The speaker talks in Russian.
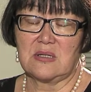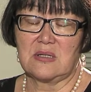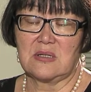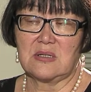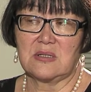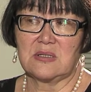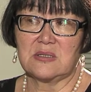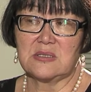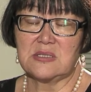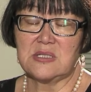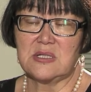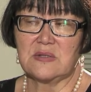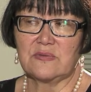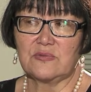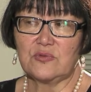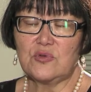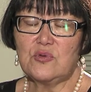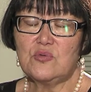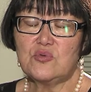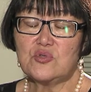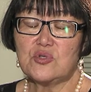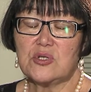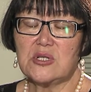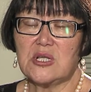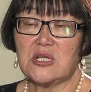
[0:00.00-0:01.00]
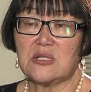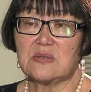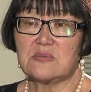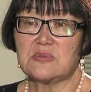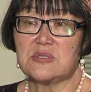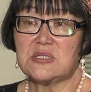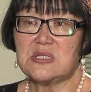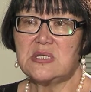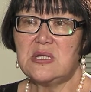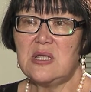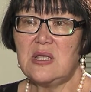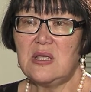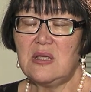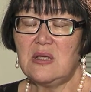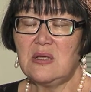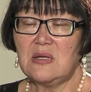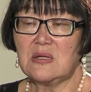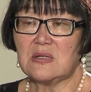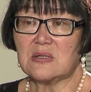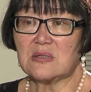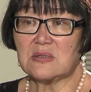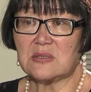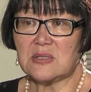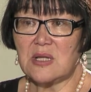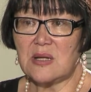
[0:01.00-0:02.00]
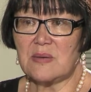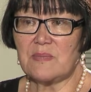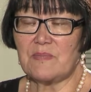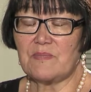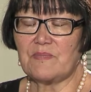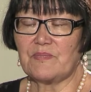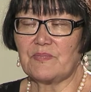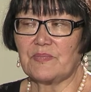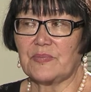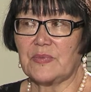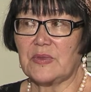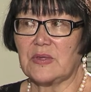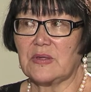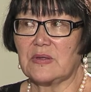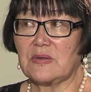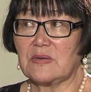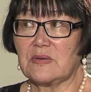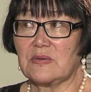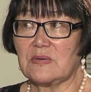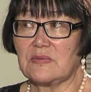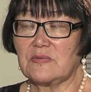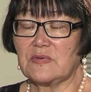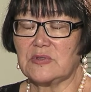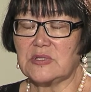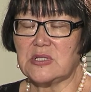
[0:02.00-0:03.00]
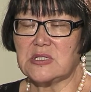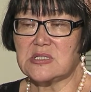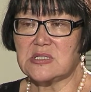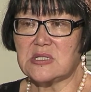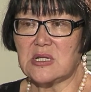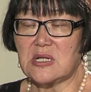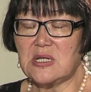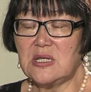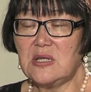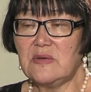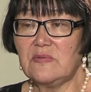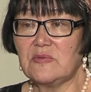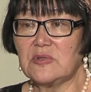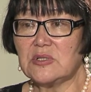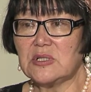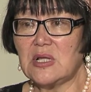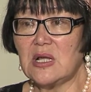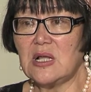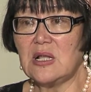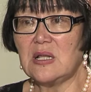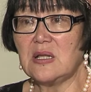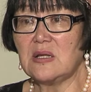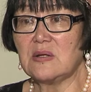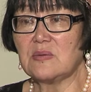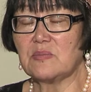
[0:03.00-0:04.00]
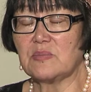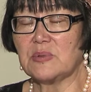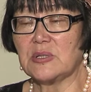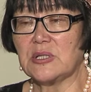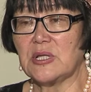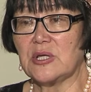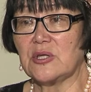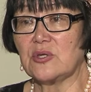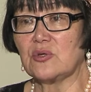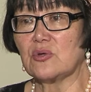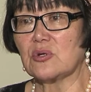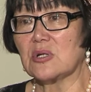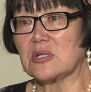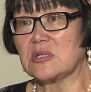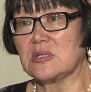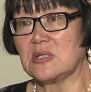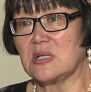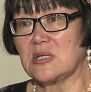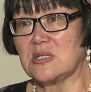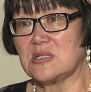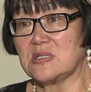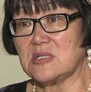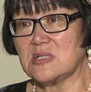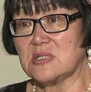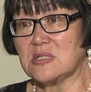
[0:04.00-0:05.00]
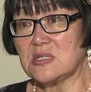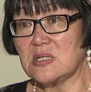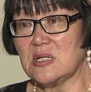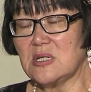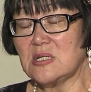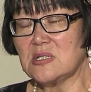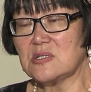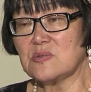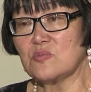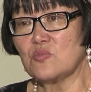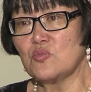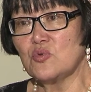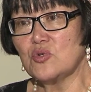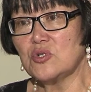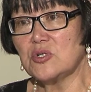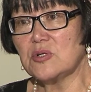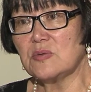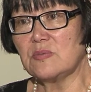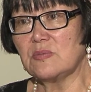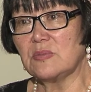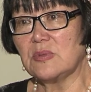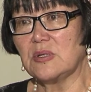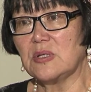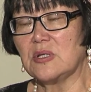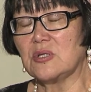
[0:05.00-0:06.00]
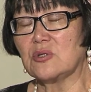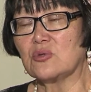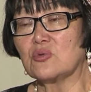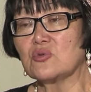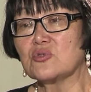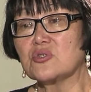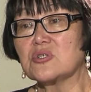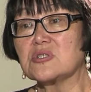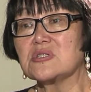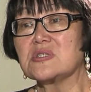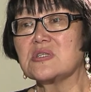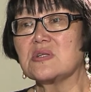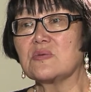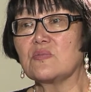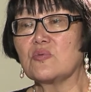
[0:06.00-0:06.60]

Э, дело в том, что рядом с ней там в этой стране, в Италии, была ее родная сестра с мужем и тоже с